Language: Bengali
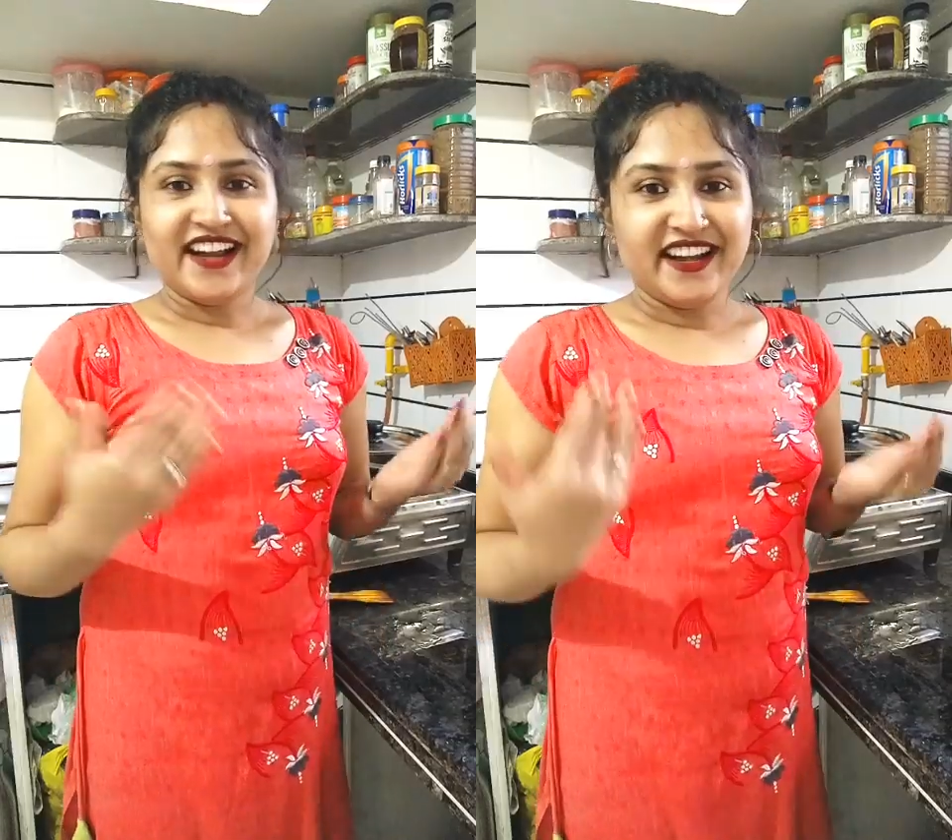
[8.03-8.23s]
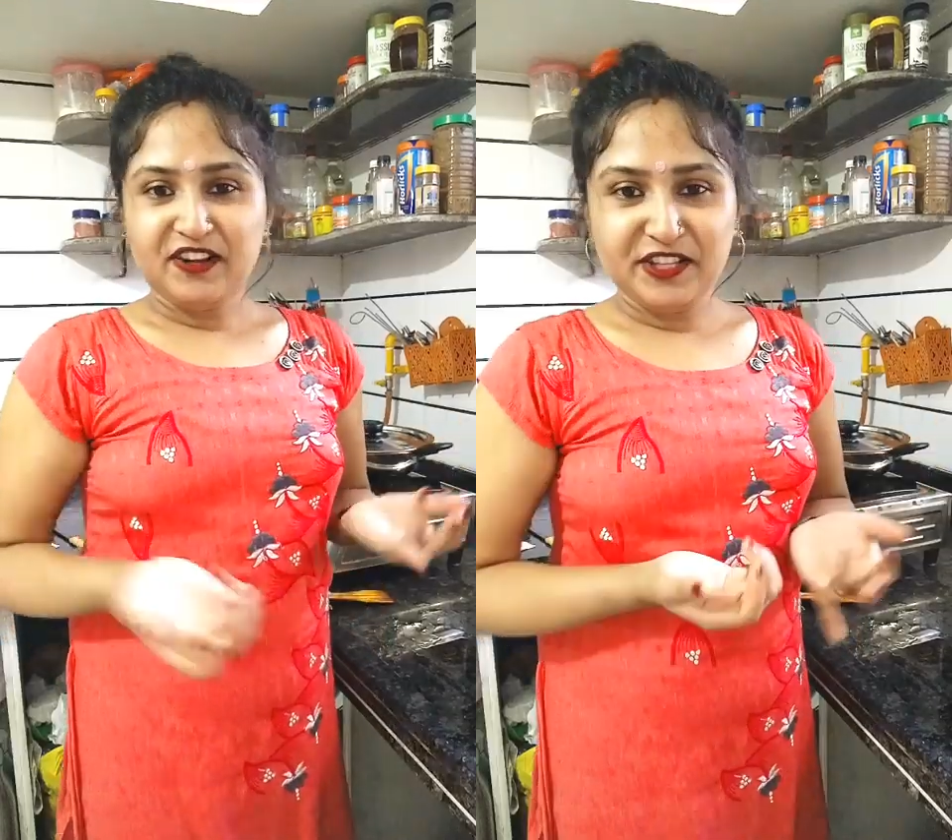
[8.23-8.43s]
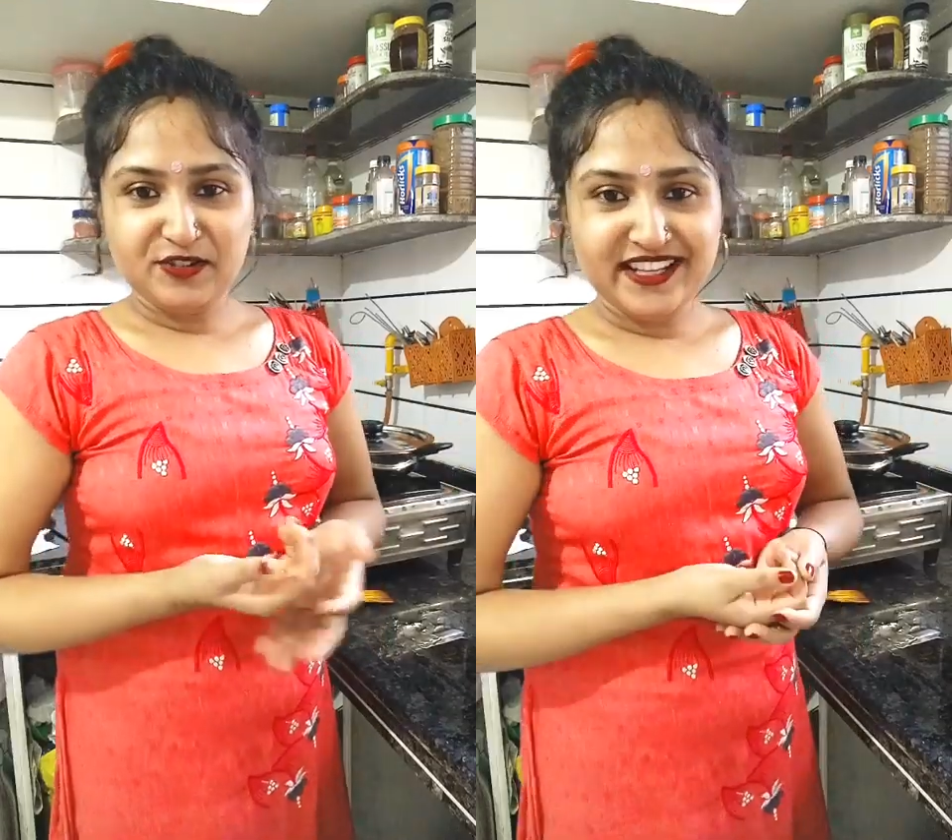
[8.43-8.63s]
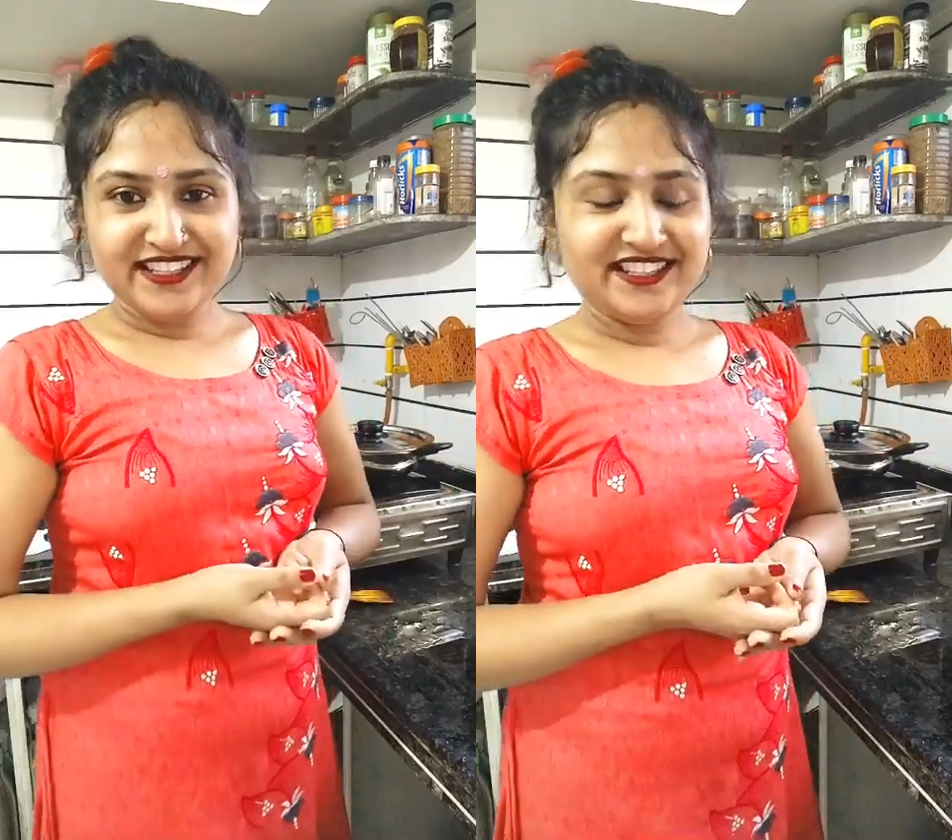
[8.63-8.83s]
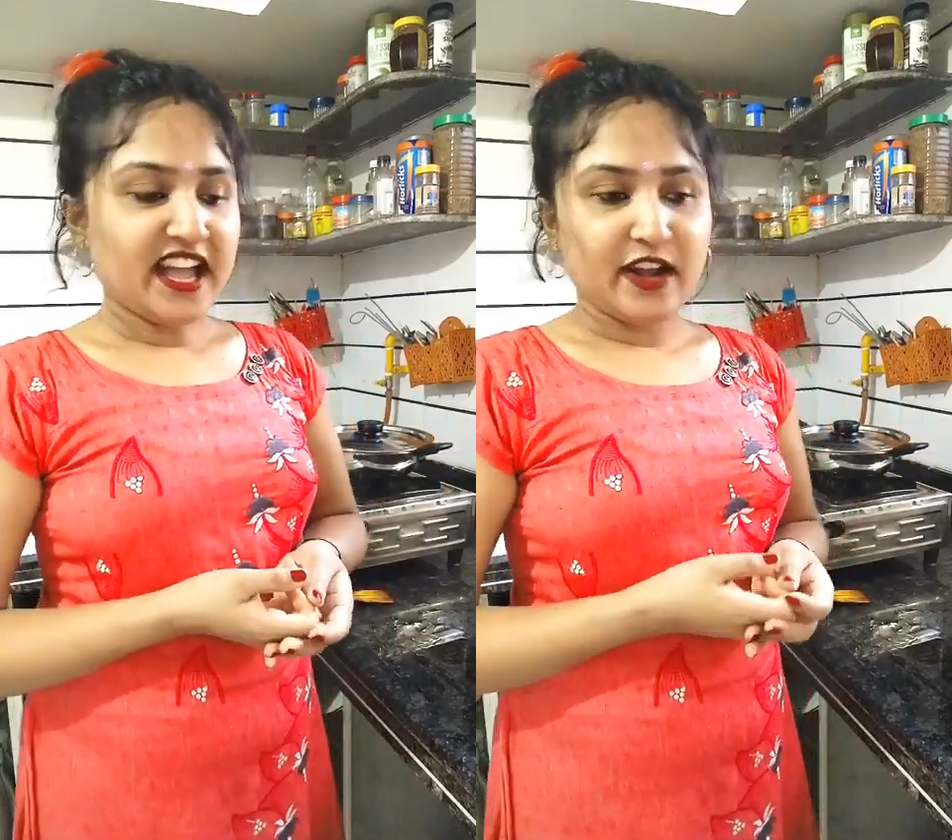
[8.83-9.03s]
রান্নাঘরে চলে
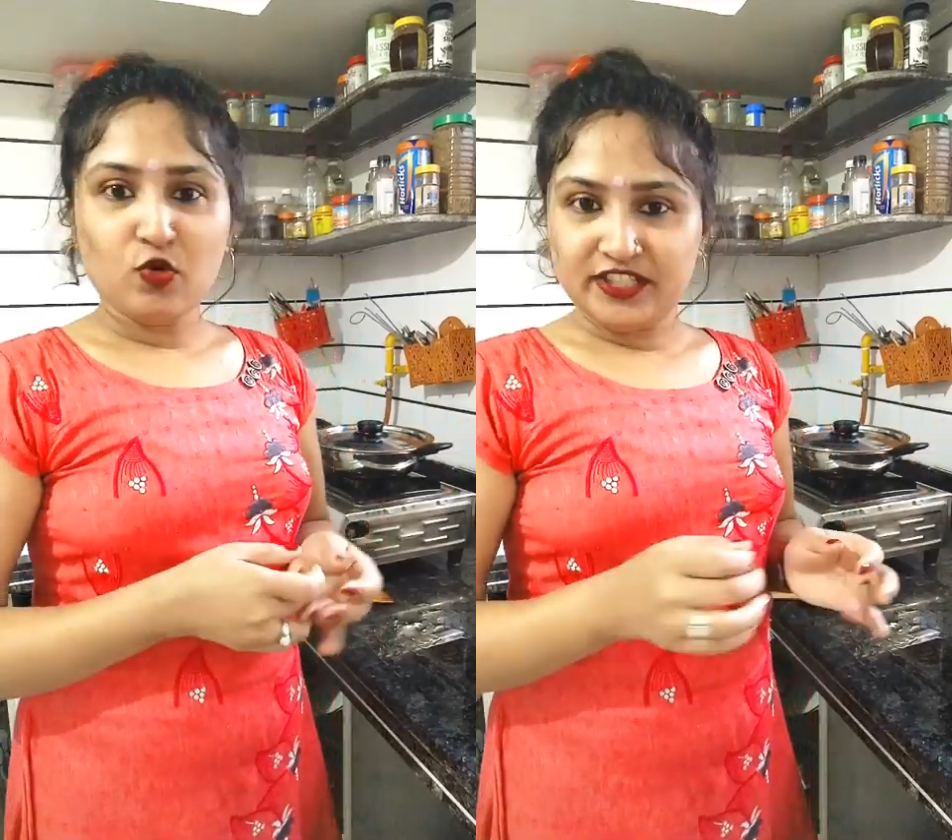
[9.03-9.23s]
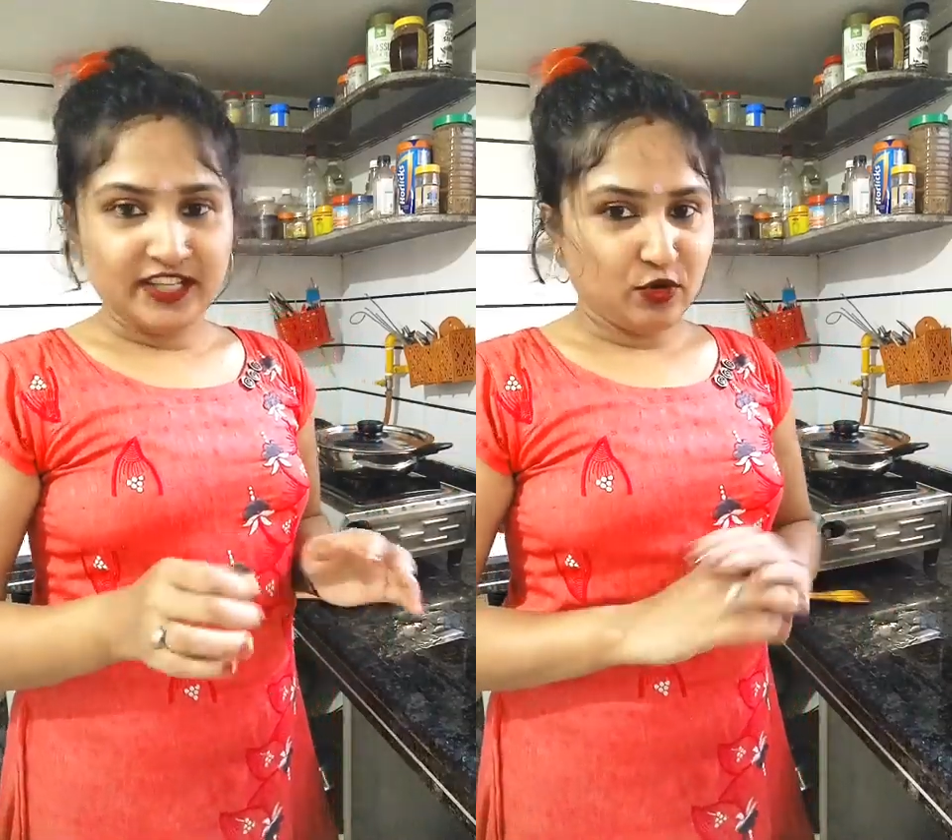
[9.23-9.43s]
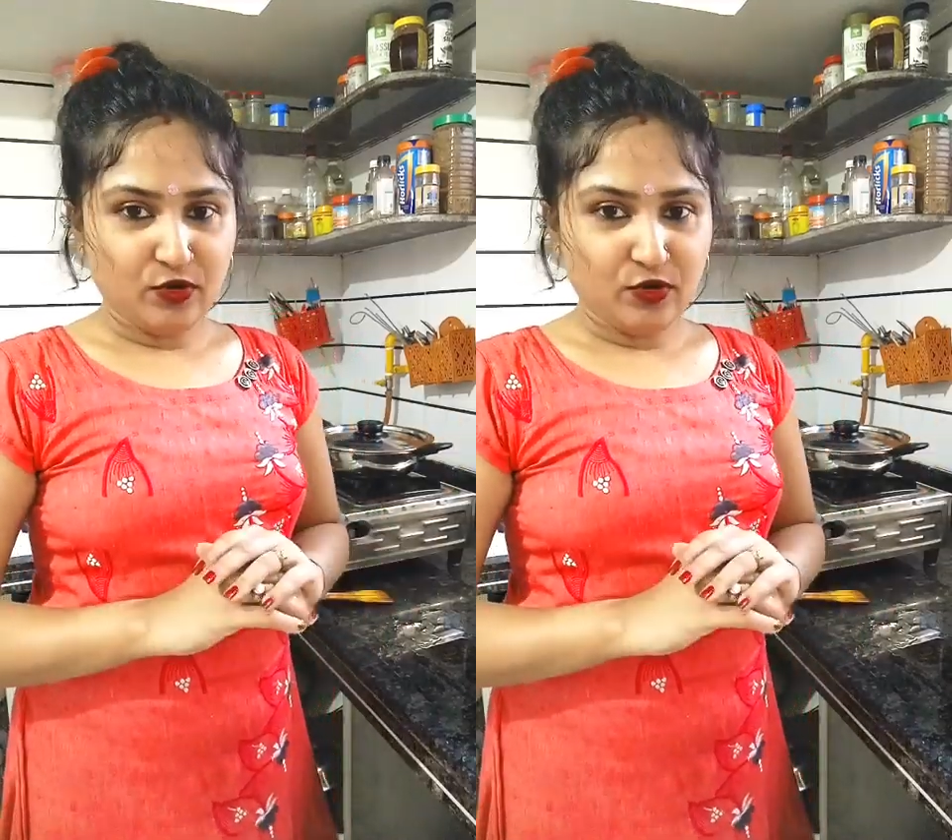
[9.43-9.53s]
এসেছি আর ওটসের